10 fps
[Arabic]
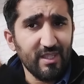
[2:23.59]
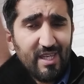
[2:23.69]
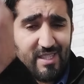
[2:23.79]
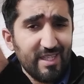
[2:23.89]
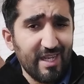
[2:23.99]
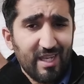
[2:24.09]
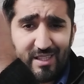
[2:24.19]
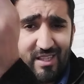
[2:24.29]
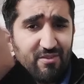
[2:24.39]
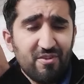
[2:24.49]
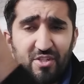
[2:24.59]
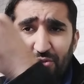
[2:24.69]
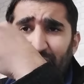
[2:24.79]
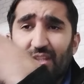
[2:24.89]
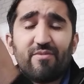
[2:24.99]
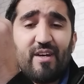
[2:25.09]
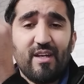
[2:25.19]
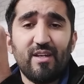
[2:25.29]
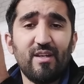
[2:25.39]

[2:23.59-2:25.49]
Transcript: كيخلط لي فيشات وكيدفع